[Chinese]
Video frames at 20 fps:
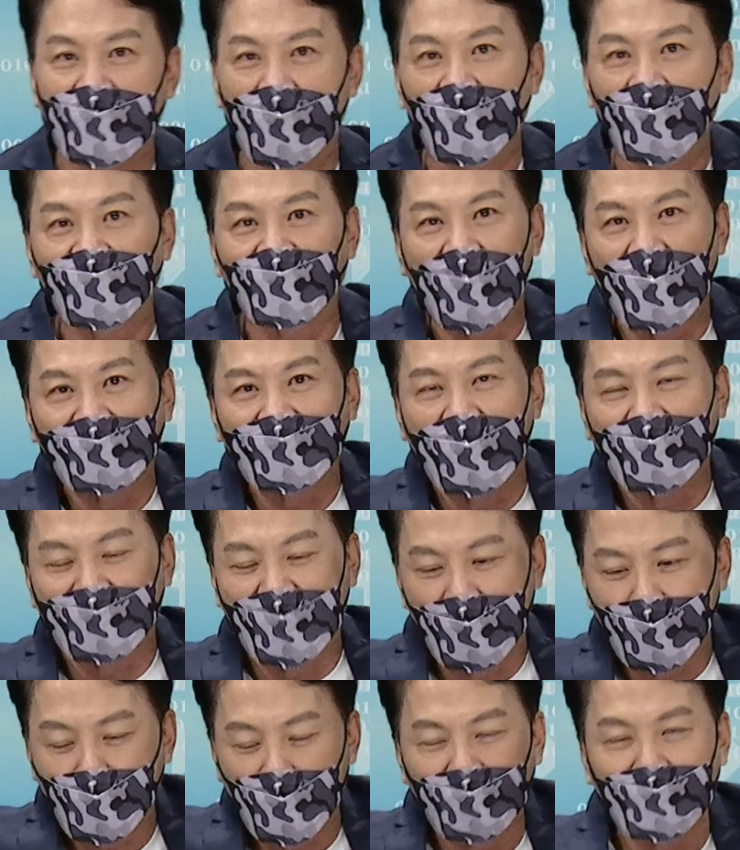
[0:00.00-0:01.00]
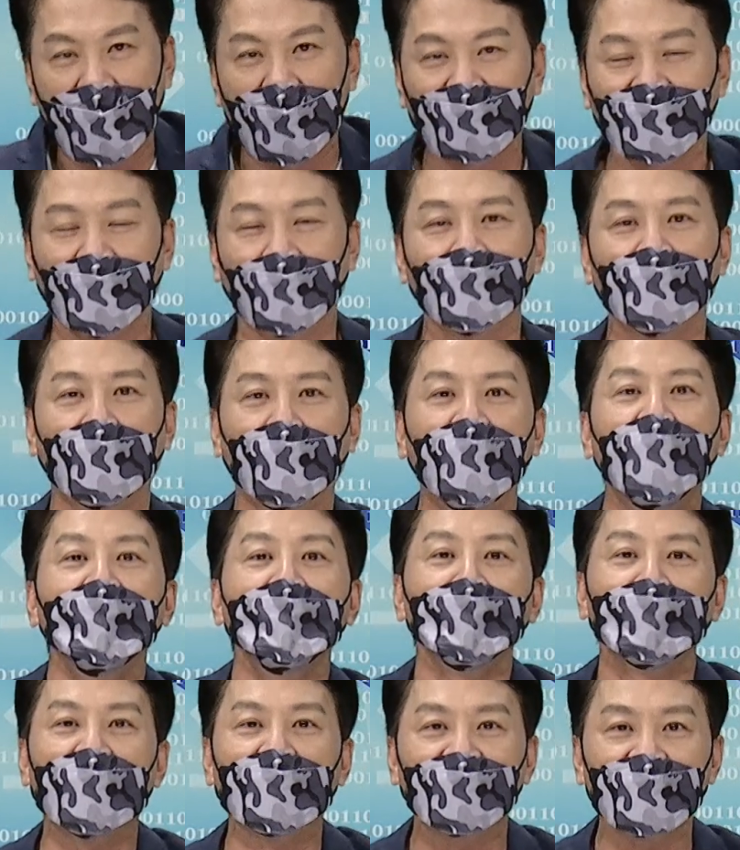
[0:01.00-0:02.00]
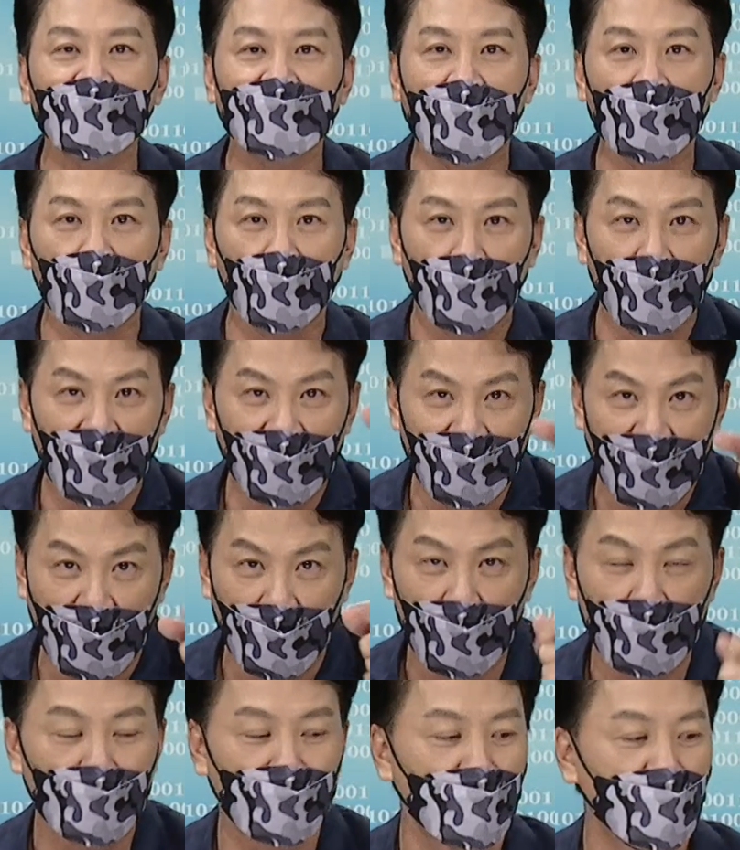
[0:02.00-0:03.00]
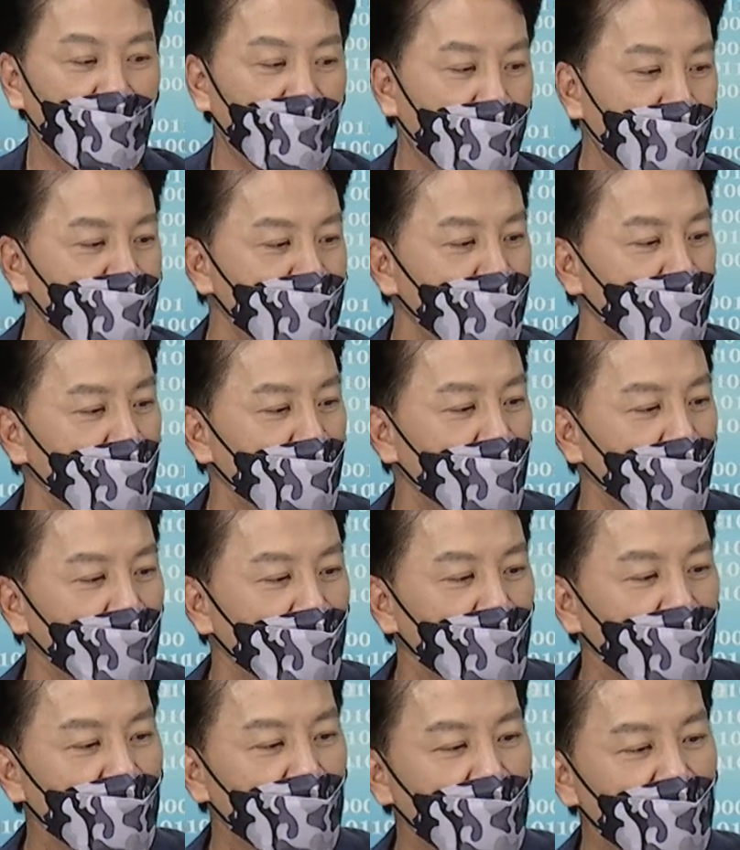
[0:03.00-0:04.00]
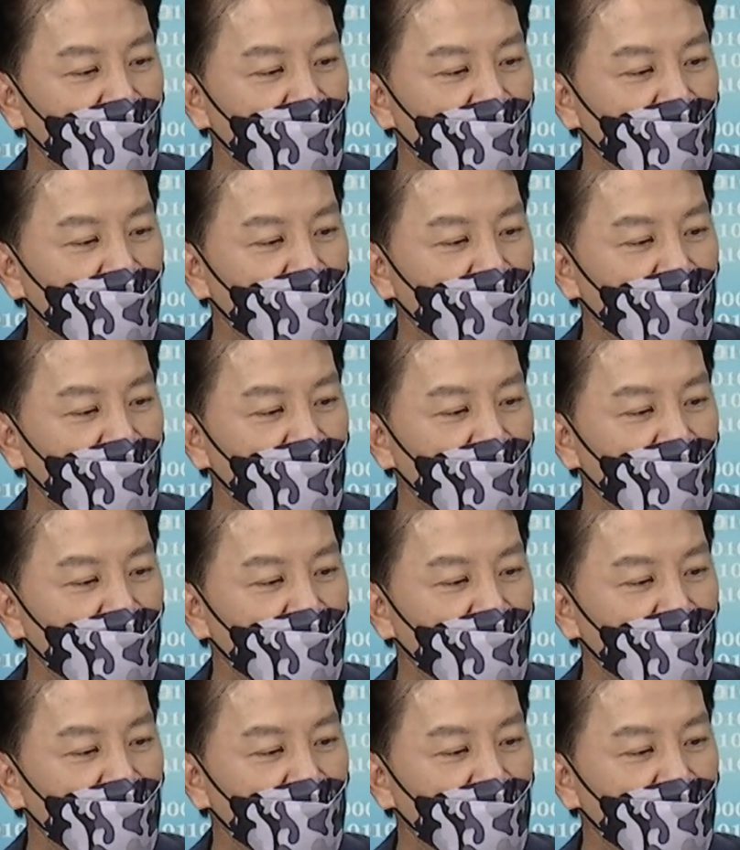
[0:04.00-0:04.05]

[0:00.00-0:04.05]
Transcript: 想要发大财赚大钱，各位，那这张股票拿回去，各